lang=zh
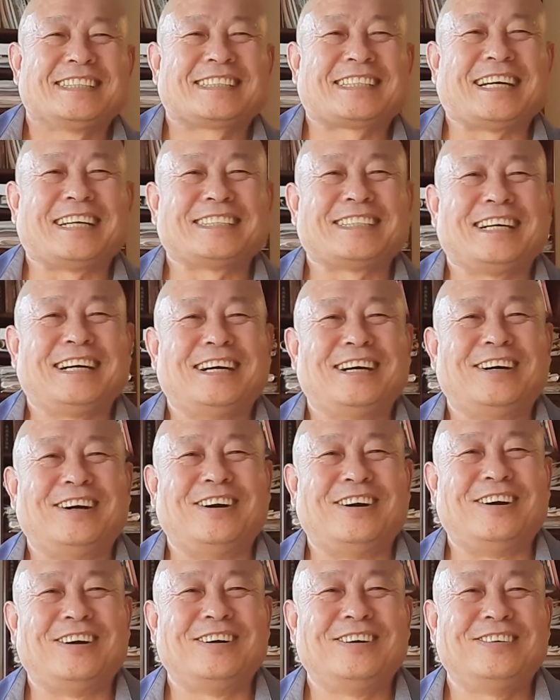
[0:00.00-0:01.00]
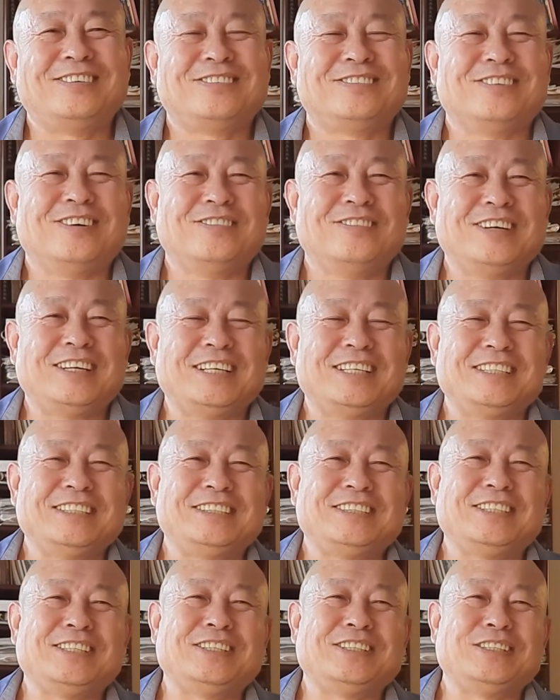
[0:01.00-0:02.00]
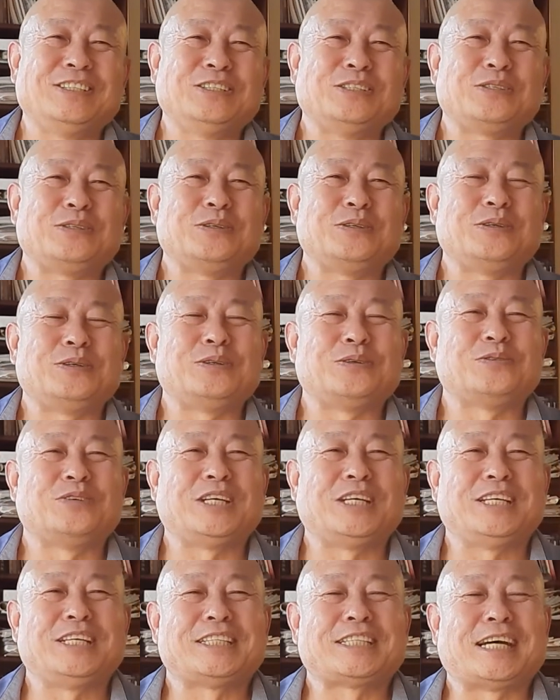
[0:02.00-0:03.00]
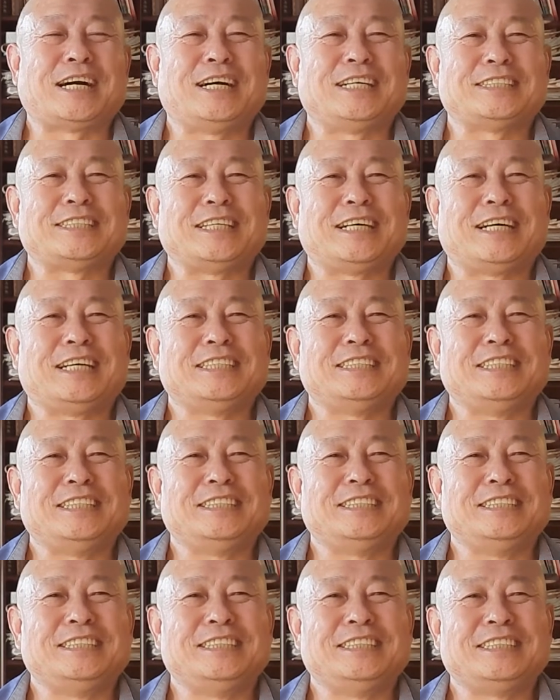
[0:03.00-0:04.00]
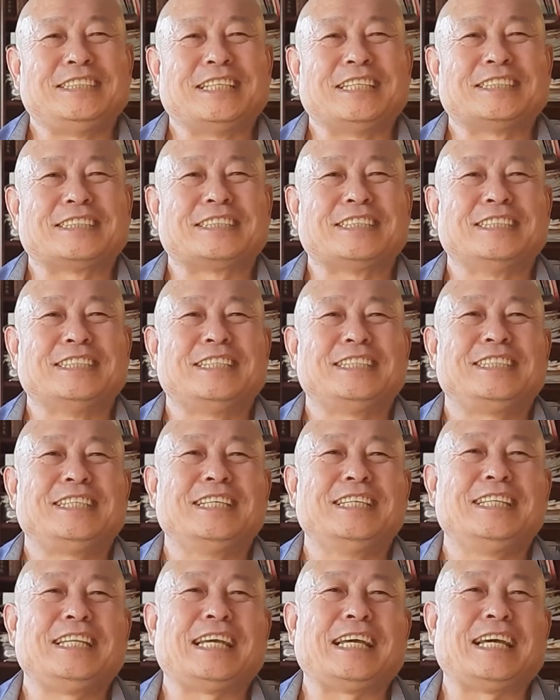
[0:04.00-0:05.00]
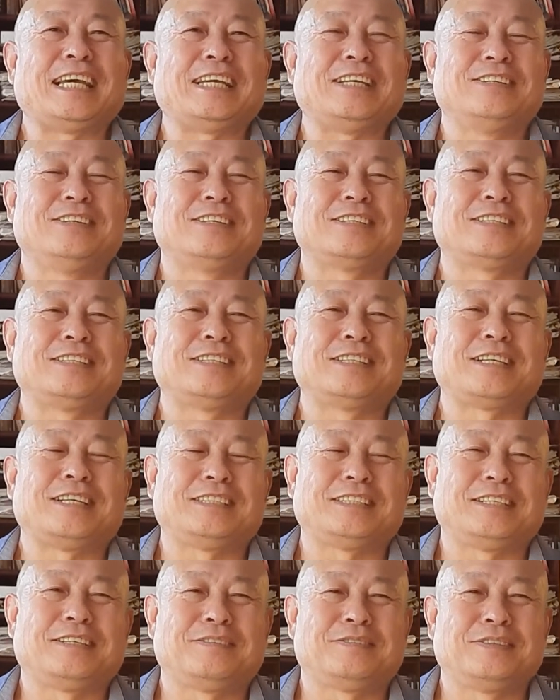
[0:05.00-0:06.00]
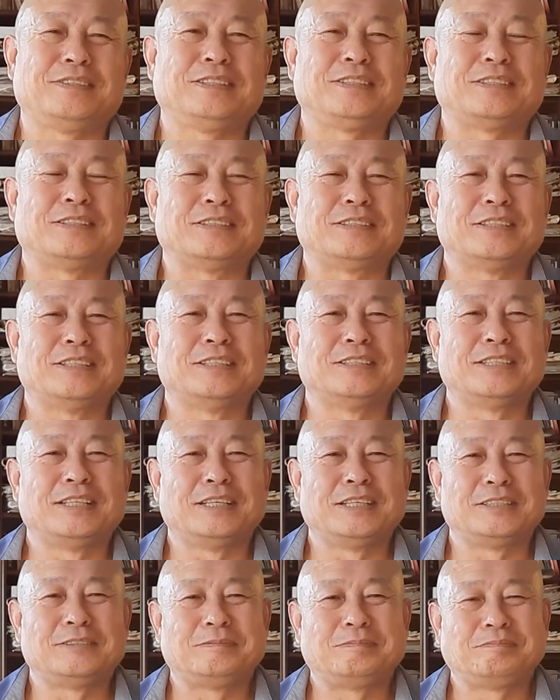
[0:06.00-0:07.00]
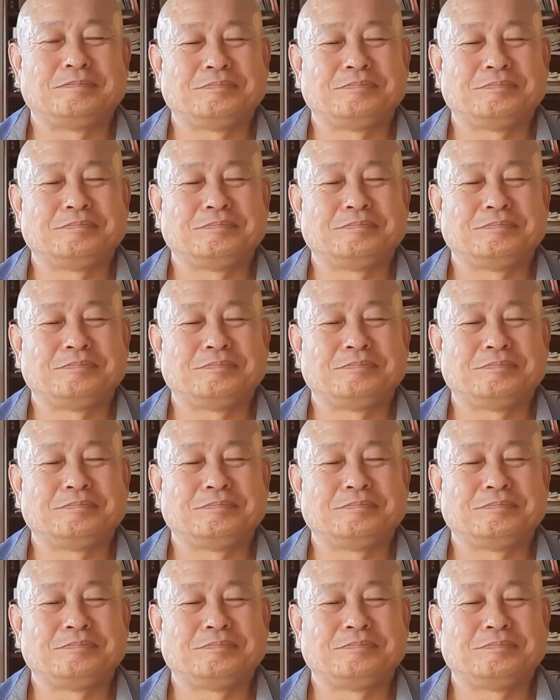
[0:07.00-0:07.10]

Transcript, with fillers: 大家好，我们继续为大家语音解字。今天要跟大家分享的呢